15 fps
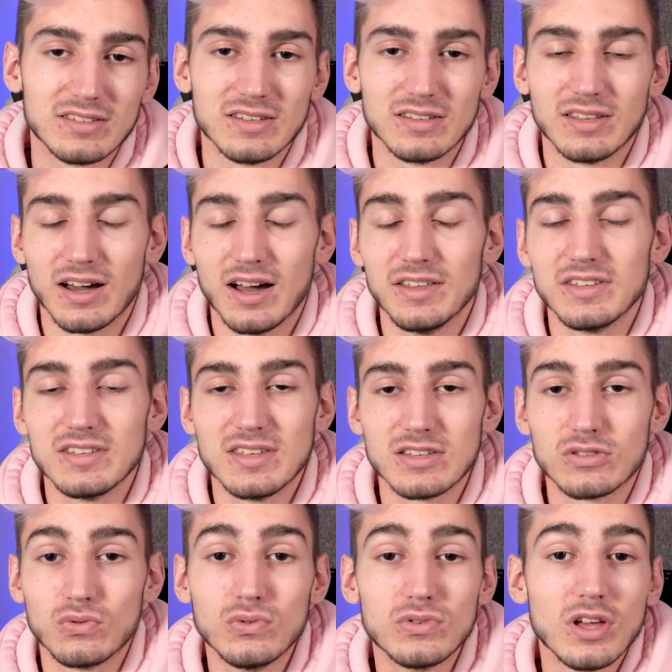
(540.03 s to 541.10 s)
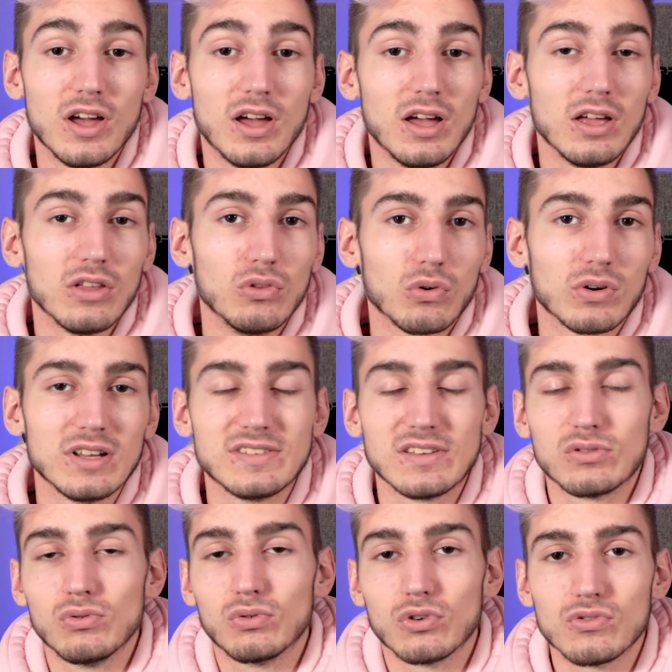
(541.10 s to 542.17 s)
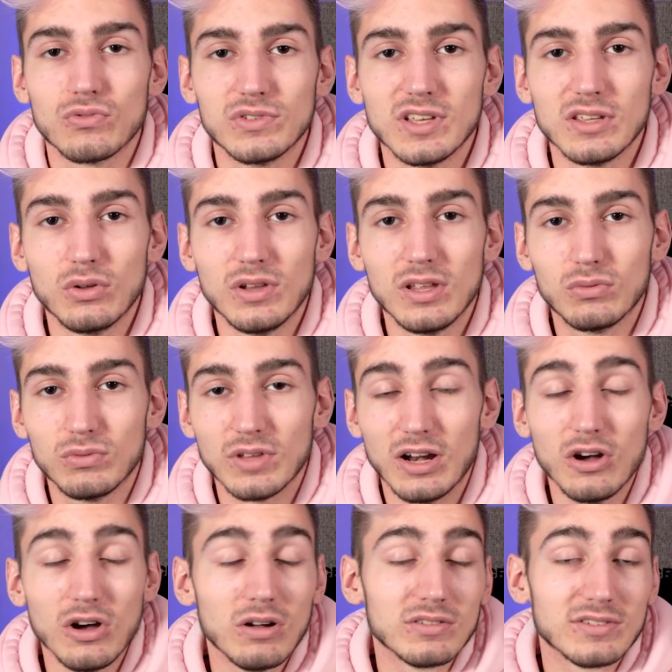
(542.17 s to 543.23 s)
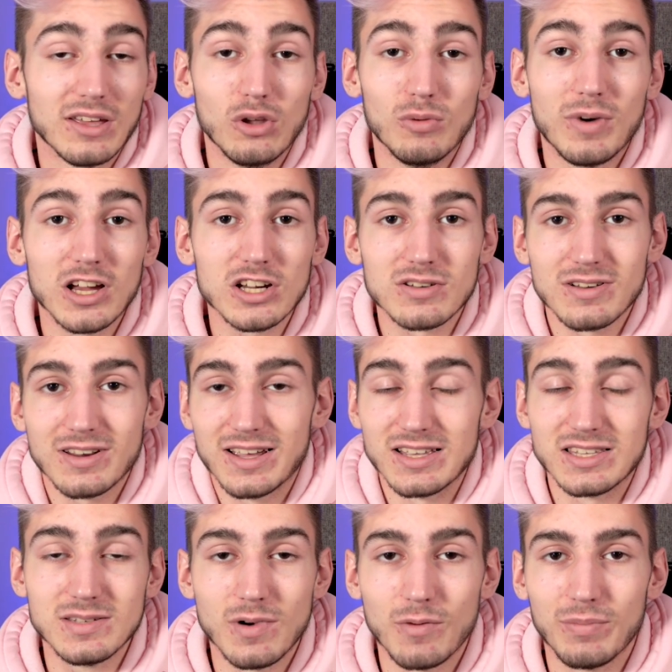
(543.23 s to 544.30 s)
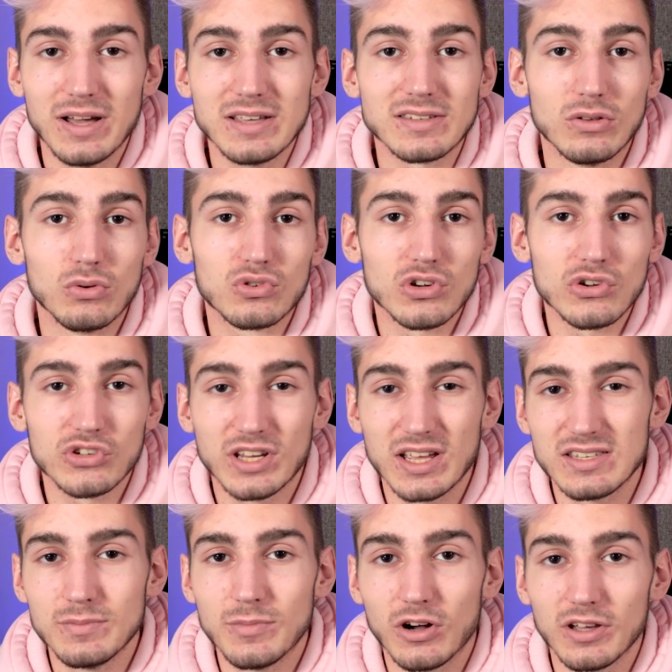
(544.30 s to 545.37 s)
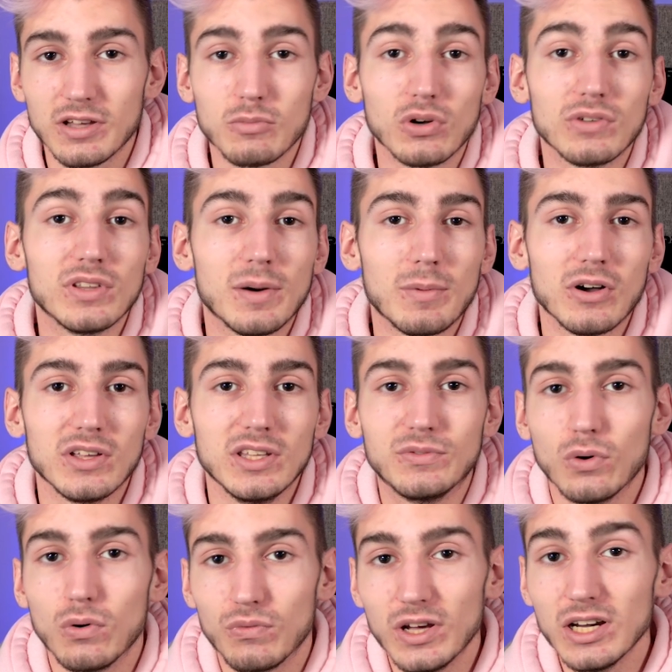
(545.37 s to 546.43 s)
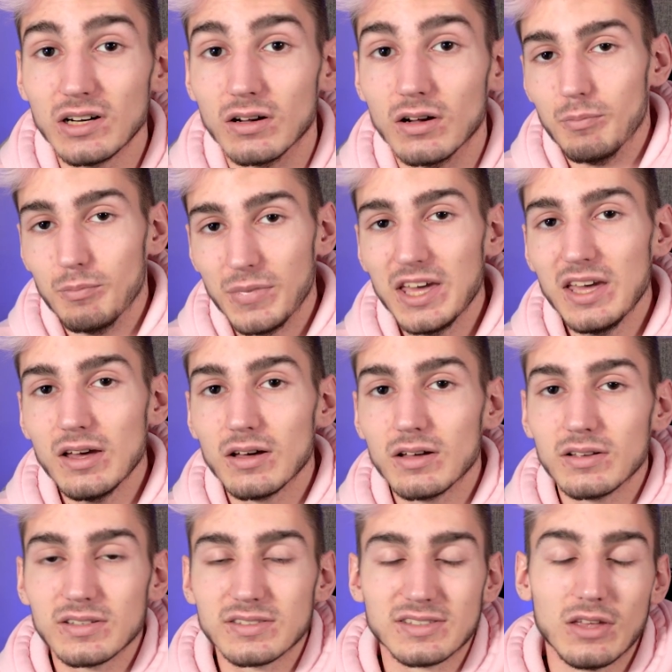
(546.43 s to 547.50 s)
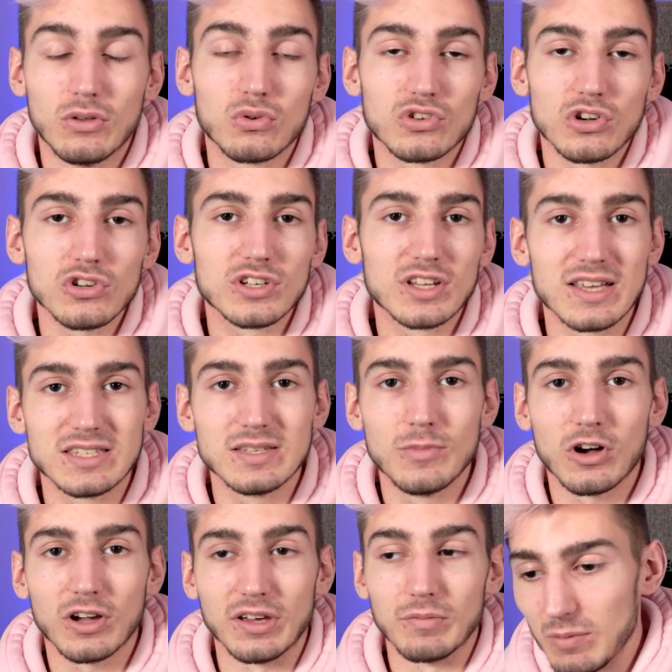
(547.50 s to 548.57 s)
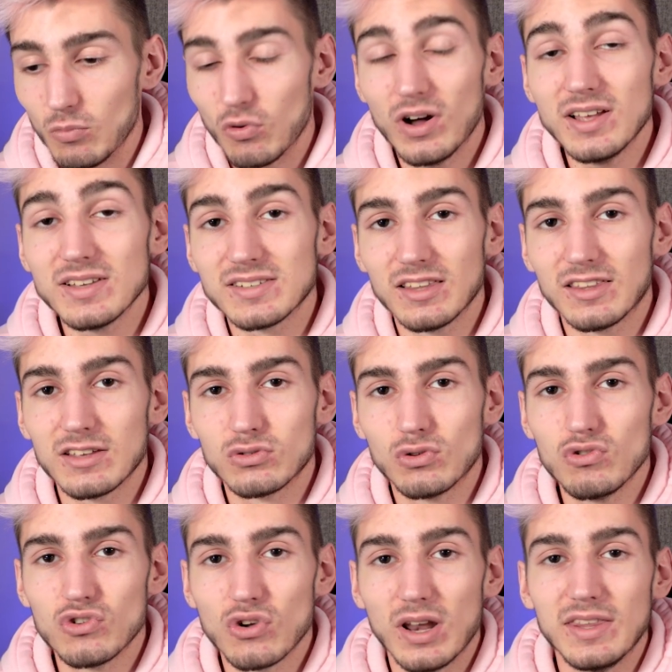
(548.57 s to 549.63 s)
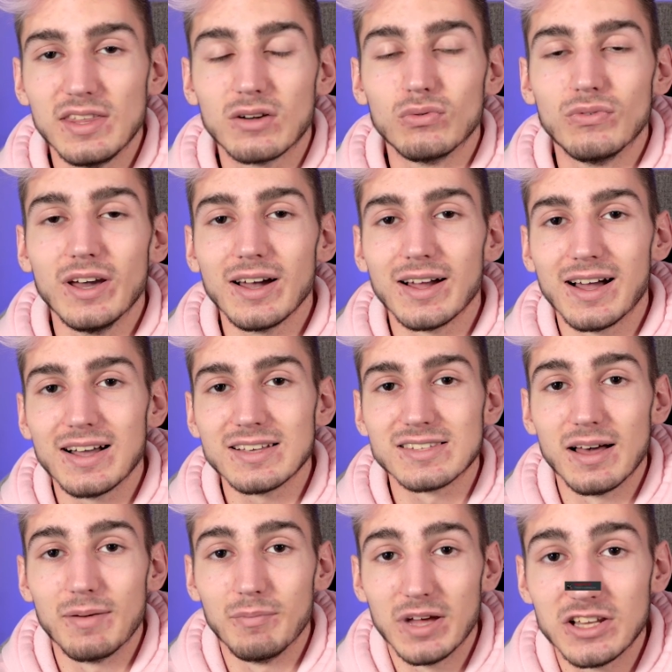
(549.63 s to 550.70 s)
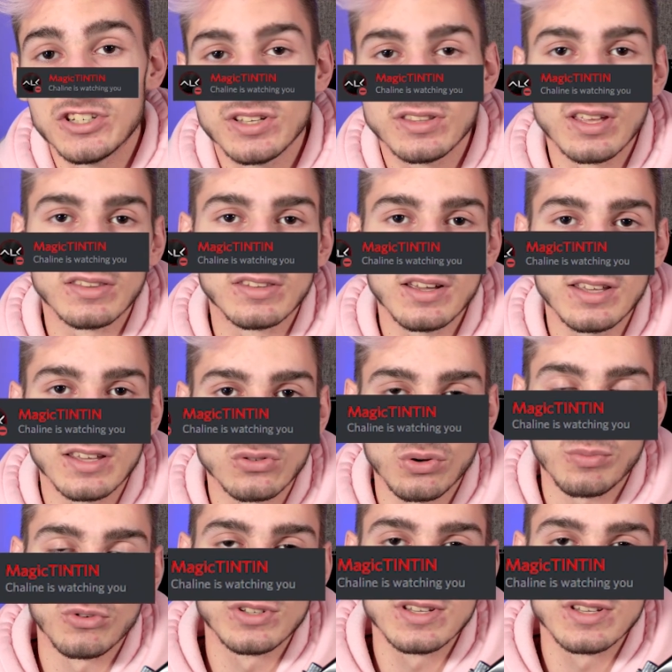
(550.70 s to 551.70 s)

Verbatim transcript: etc. des astuces. Donc les astuces que je vous ai données tout à l'heure, ça ne marche quasiment pas, ça ne change quasiment rien. Bon évidemment il faut le faire, mais ça ne change quasiment rien. Et moi, cette astuce, je l'ai découvert grâce à Magic Tintin qui est sur mon